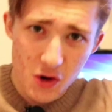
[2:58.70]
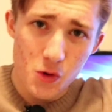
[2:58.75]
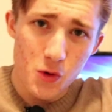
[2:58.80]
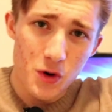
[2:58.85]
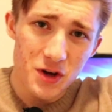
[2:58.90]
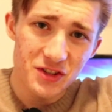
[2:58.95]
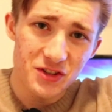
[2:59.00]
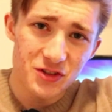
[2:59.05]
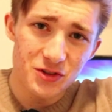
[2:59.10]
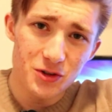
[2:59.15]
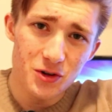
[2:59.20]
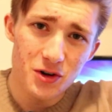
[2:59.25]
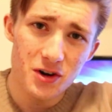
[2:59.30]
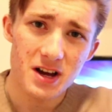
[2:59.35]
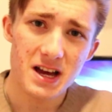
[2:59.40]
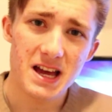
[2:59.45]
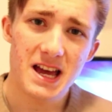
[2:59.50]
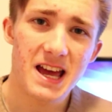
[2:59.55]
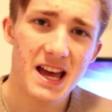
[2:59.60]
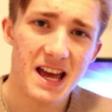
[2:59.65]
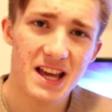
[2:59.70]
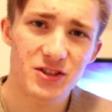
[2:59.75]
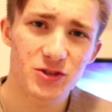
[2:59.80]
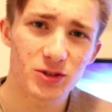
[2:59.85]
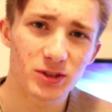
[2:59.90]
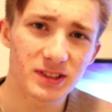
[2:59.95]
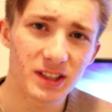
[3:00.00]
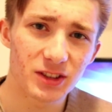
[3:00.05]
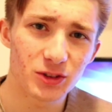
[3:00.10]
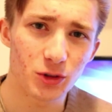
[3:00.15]
Questo è
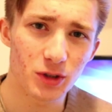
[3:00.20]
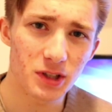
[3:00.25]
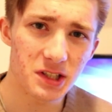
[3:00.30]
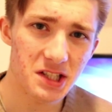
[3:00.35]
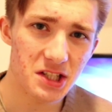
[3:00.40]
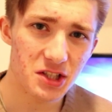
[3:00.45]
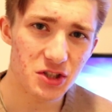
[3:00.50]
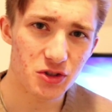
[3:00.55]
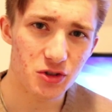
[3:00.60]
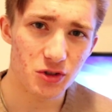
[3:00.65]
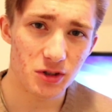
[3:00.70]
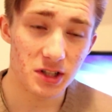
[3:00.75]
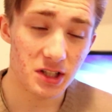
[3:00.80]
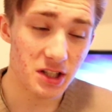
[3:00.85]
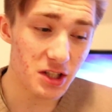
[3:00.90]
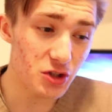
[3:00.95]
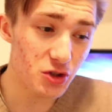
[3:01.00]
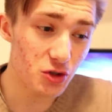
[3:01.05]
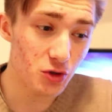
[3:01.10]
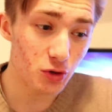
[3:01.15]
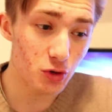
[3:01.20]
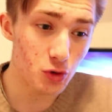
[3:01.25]
soltanto l'inizio, l'inizio